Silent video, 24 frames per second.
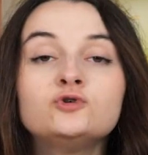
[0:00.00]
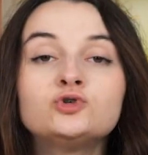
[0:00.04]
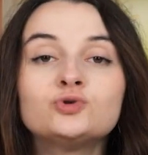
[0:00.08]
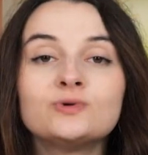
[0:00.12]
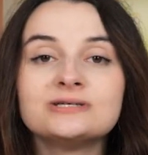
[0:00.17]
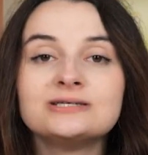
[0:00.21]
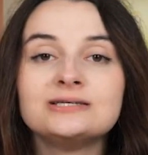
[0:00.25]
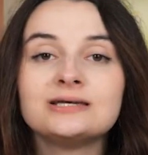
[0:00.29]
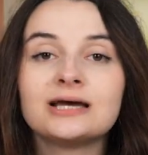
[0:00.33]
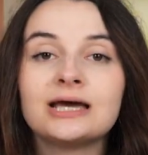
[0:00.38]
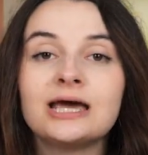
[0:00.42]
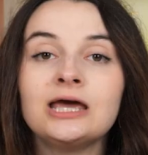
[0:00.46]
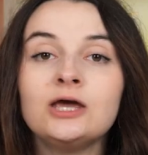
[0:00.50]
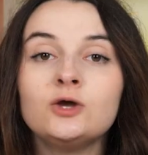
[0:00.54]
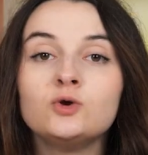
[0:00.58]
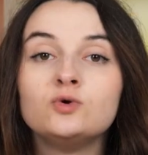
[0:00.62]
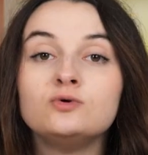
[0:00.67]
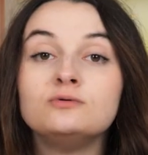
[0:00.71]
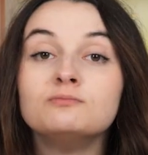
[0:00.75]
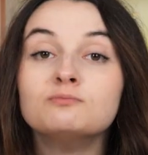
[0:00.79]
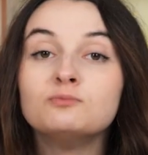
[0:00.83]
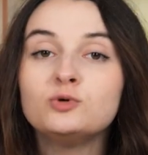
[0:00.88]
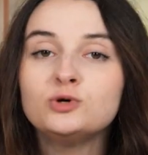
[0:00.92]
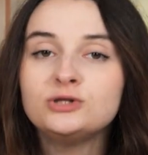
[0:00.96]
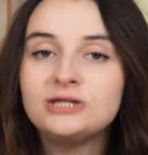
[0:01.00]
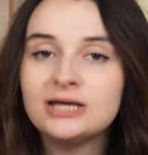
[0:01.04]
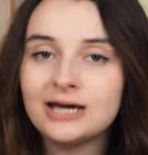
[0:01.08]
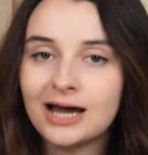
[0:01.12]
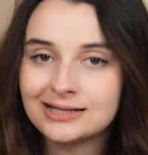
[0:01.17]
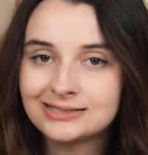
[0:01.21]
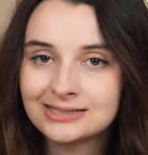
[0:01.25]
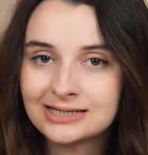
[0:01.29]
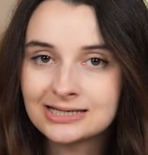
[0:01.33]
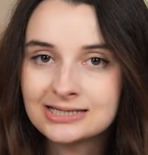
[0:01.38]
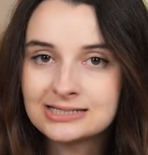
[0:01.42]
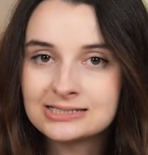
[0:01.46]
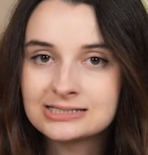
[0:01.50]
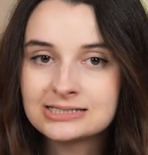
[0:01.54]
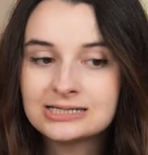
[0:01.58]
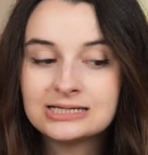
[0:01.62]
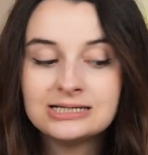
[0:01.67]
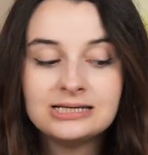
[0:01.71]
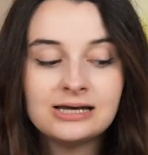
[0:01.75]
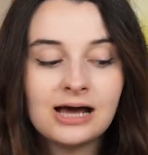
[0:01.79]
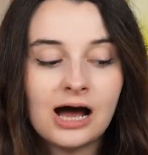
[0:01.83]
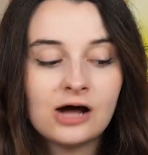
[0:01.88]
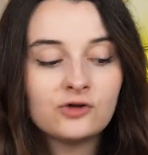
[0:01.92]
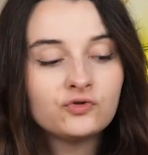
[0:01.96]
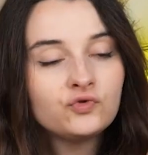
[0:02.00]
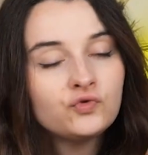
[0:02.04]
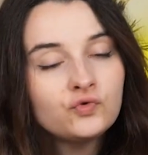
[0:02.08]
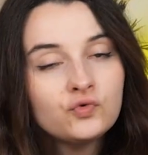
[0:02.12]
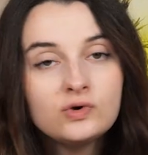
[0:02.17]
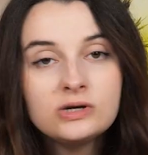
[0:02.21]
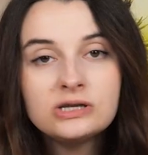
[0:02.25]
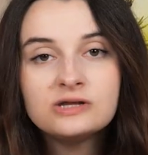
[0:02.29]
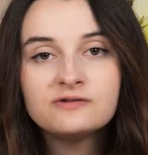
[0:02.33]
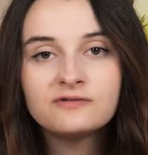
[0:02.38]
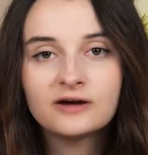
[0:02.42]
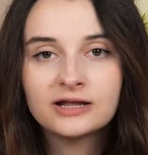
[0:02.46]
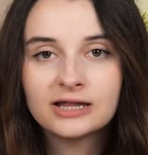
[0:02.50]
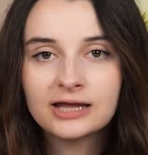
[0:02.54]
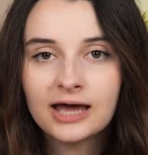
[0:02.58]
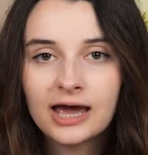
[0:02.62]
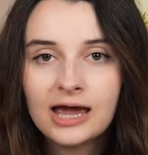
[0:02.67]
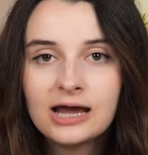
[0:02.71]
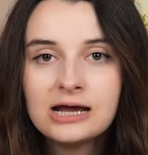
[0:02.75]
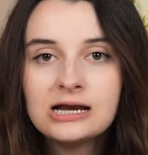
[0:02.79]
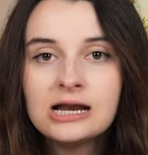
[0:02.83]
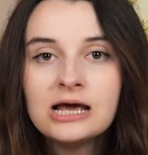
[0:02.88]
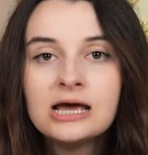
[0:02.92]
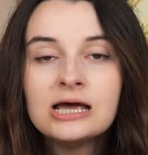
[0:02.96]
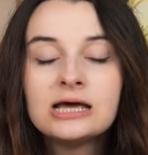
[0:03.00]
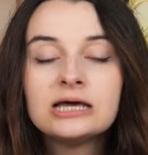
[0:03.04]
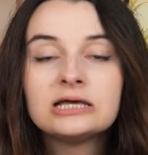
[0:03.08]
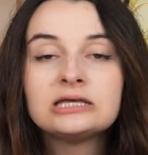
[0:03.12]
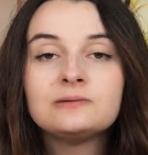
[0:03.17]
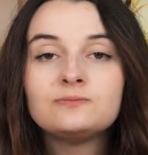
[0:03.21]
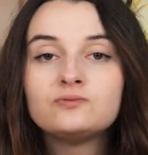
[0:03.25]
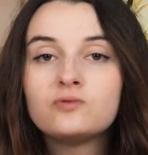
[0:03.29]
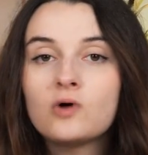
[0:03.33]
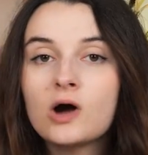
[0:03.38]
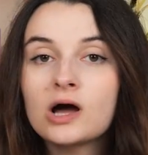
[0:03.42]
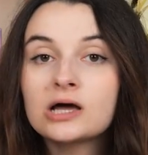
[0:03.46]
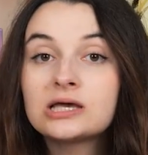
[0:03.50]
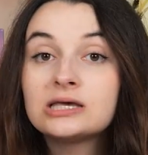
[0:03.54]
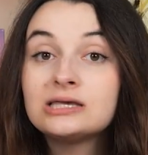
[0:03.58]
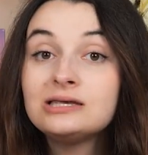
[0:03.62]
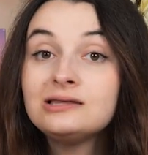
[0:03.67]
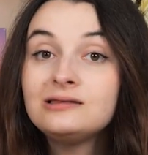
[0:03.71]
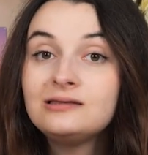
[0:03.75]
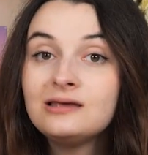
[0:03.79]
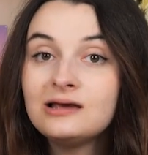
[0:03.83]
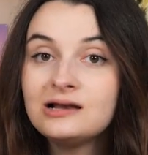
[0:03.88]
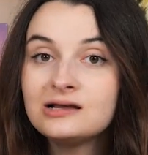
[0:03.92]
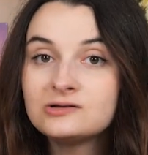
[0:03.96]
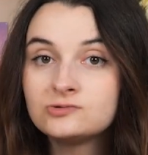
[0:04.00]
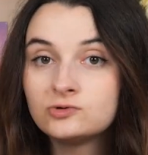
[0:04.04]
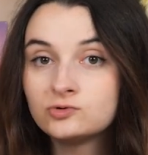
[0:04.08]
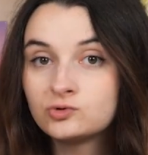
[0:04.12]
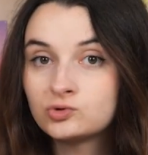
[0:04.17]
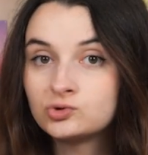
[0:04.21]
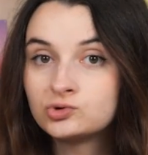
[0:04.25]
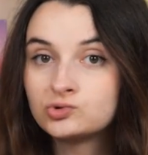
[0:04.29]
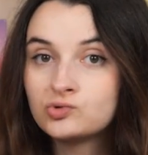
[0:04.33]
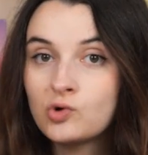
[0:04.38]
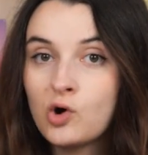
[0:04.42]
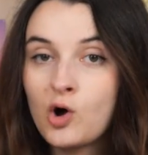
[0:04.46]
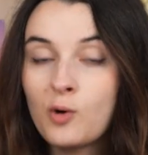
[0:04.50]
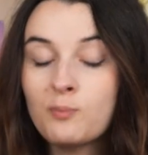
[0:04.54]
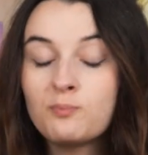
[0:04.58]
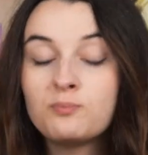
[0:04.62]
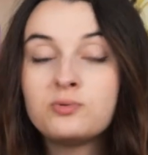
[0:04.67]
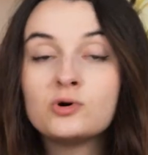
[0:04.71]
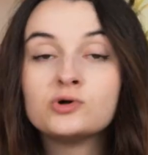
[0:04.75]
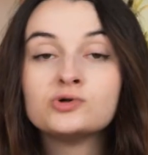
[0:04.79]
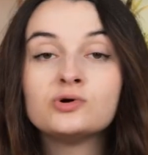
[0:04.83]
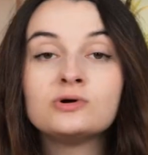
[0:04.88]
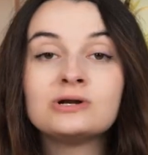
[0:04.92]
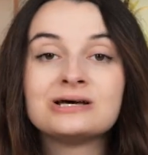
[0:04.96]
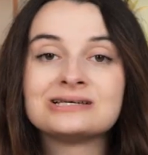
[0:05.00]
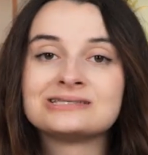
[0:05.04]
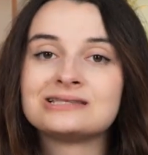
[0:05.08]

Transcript: vous choisirez une modératrice qui lira tout le livret de règles qui pourra guider les autres joueurs pendant